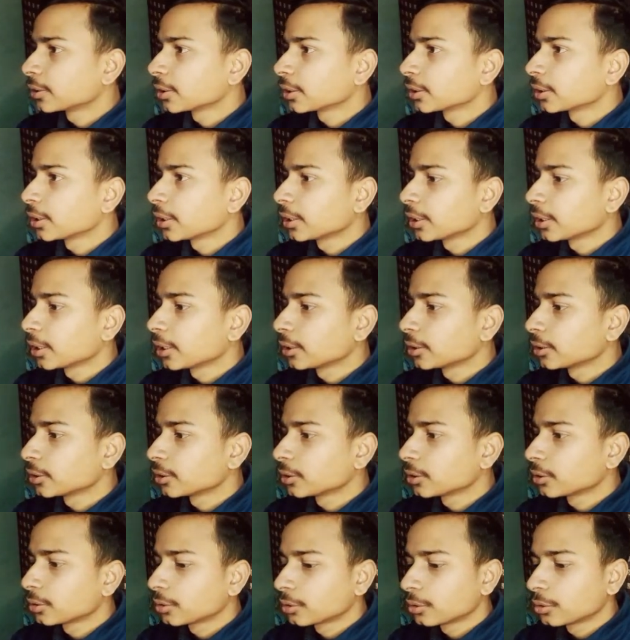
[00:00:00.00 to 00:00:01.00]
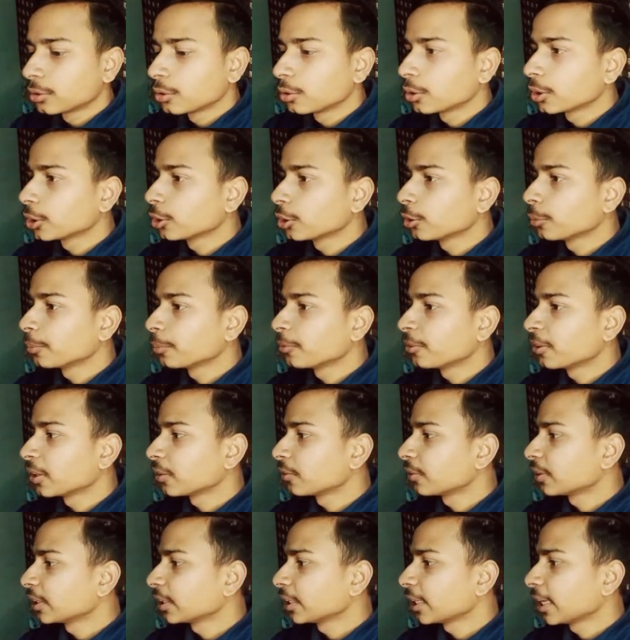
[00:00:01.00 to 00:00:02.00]
सकते हैं कैश ओके तो हम
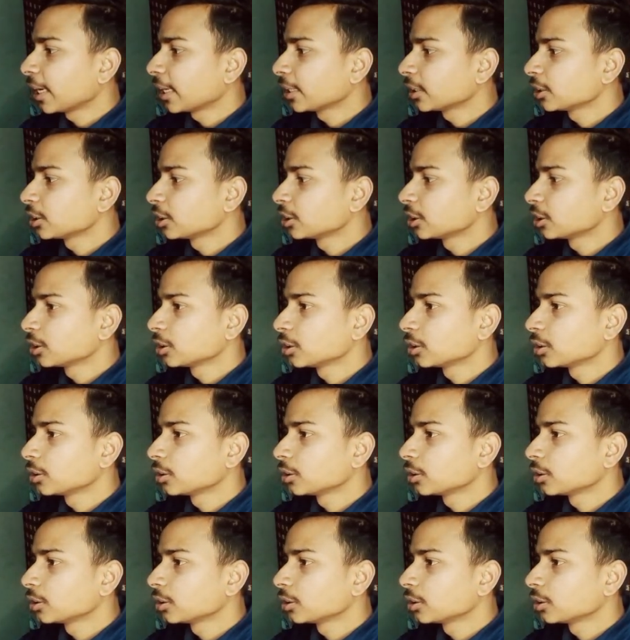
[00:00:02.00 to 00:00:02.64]
फटाफट कैश